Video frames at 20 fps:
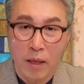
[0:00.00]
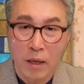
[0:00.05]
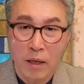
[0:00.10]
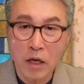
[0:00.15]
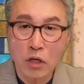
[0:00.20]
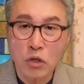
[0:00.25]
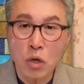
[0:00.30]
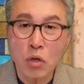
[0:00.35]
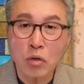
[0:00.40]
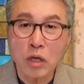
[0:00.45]

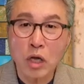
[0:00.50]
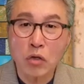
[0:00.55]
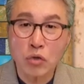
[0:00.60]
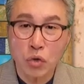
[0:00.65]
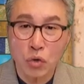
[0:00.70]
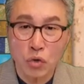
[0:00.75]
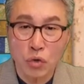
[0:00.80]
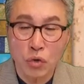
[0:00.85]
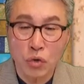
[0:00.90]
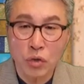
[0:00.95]
그러니까
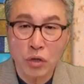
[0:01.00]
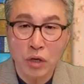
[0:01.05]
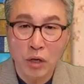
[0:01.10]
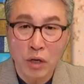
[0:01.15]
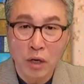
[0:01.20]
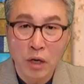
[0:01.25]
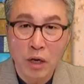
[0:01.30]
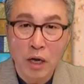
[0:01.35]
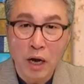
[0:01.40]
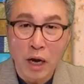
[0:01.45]
성탄절은
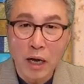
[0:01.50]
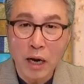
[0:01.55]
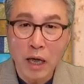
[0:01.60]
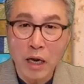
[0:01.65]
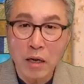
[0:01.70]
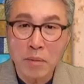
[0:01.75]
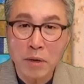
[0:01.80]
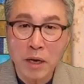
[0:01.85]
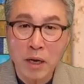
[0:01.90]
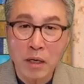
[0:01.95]

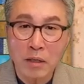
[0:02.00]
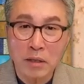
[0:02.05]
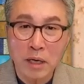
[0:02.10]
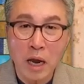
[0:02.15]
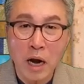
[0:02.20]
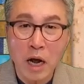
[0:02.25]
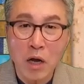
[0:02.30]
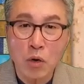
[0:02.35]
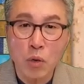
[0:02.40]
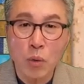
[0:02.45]
하나님의
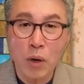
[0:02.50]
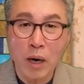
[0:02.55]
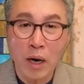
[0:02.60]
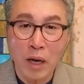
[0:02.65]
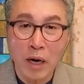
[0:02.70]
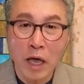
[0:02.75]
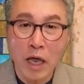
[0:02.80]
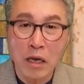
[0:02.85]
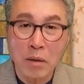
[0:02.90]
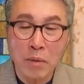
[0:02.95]
사랑과
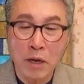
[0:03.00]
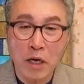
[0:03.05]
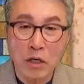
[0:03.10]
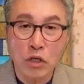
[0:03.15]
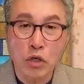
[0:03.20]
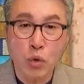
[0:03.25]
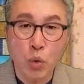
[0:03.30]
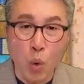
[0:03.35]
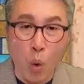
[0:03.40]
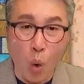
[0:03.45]
하나님의
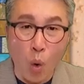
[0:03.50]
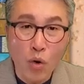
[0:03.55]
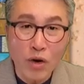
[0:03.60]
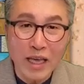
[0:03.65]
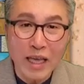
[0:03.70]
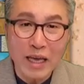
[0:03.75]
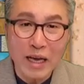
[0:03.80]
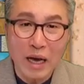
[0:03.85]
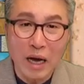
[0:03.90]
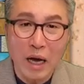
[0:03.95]
그
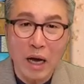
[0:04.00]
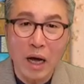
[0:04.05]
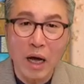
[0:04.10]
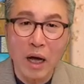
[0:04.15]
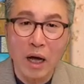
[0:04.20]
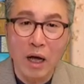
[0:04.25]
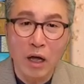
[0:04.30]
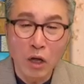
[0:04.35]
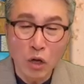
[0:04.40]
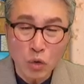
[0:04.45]

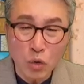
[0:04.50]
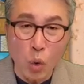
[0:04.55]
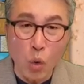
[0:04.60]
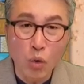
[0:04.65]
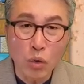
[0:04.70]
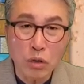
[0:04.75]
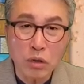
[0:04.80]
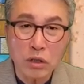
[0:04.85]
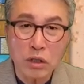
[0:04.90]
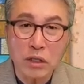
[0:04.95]
공의가
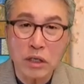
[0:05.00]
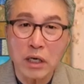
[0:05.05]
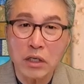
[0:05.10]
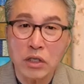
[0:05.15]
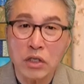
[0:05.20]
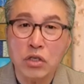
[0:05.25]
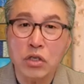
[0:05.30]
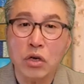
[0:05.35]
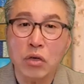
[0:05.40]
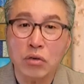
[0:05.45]
동시에
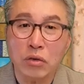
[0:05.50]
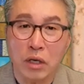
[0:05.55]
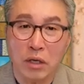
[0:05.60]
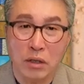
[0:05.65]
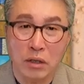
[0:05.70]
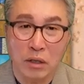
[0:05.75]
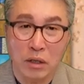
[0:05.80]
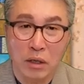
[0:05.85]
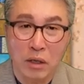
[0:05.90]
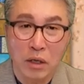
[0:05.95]

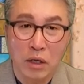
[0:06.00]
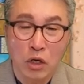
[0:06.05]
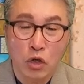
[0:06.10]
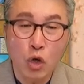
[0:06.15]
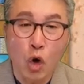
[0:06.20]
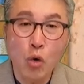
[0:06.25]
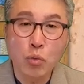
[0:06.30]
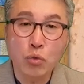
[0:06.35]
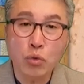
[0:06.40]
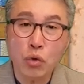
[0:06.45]
실현되는
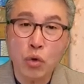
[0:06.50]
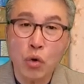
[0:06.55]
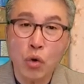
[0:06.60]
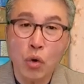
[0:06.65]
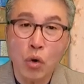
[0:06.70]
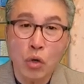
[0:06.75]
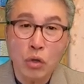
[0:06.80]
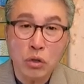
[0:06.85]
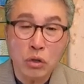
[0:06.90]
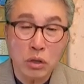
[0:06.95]

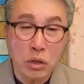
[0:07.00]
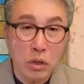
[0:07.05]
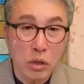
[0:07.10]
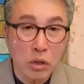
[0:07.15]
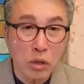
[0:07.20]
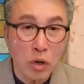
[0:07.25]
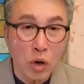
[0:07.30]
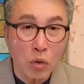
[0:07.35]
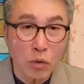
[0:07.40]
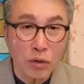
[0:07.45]
너무도
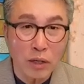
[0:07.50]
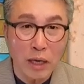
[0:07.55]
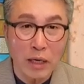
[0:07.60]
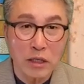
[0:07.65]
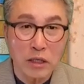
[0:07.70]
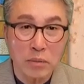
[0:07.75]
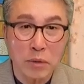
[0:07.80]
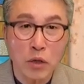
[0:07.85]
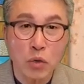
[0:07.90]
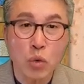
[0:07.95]
즐거운
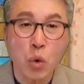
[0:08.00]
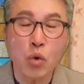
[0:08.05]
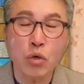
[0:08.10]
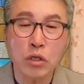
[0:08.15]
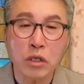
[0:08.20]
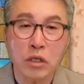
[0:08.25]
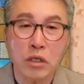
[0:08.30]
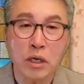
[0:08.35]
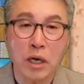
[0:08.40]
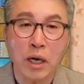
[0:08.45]
날이지만
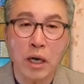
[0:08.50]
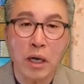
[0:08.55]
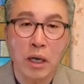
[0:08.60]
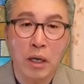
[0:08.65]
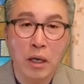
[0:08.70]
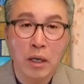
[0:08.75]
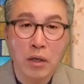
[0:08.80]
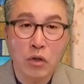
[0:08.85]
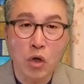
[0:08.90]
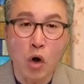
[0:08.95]
동시에
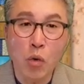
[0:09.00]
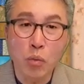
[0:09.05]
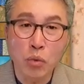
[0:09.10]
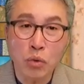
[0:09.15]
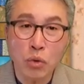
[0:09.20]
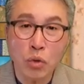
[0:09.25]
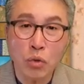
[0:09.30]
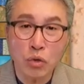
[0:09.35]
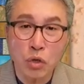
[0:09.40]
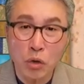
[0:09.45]

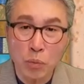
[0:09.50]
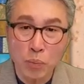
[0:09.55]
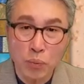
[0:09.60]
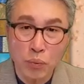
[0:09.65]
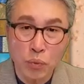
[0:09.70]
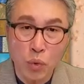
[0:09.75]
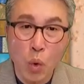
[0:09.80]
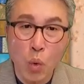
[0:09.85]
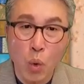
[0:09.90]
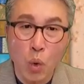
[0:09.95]
너무도
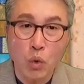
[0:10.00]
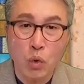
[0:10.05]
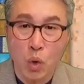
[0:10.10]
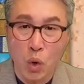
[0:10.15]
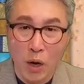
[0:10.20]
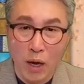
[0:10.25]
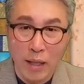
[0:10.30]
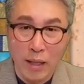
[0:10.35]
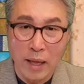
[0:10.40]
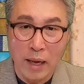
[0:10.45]
슬프고
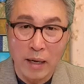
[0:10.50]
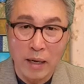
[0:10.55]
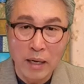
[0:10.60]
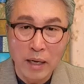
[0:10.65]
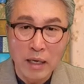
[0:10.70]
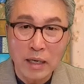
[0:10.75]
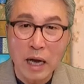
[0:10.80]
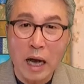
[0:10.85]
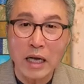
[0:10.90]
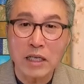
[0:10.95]
고통의 날,
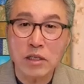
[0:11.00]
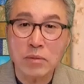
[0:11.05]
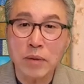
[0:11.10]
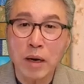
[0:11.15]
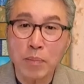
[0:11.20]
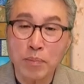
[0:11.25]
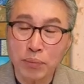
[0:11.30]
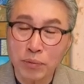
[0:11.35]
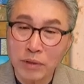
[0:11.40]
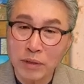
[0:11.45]
가슴
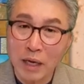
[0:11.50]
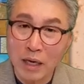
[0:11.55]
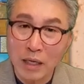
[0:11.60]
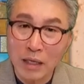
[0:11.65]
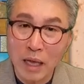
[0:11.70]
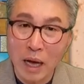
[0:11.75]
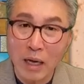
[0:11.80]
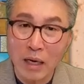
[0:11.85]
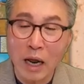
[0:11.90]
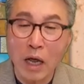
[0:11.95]
아픈
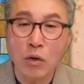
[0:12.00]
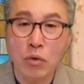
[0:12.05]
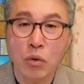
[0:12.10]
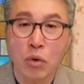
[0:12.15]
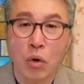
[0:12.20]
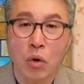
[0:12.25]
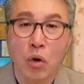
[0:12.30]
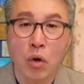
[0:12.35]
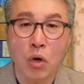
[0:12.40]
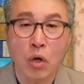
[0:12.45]
날이다 라는
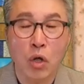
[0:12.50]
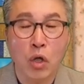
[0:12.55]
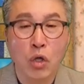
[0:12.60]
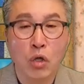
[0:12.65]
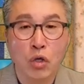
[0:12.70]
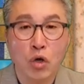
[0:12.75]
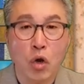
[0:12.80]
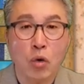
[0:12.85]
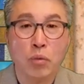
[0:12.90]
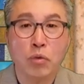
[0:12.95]
거
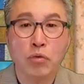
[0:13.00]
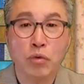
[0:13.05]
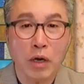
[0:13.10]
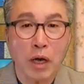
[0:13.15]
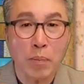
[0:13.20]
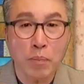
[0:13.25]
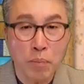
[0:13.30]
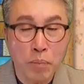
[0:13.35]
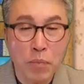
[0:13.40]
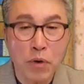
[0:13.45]
여러분
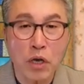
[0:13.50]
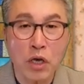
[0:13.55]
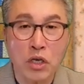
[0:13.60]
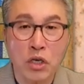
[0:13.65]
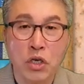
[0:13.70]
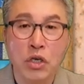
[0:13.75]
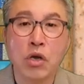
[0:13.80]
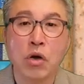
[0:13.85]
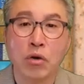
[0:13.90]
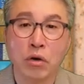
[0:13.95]
우리가
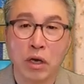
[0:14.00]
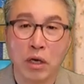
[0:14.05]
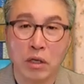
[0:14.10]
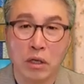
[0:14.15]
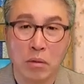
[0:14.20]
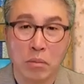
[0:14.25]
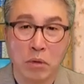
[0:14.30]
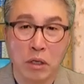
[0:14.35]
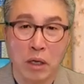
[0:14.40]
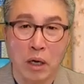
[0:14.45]
분명히 기억해야
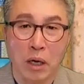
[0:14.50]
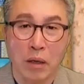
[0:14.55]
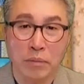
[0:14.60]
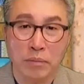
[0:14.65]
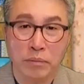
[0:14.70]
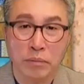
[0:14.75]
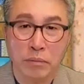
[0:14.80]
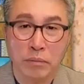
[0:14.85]
됩니다.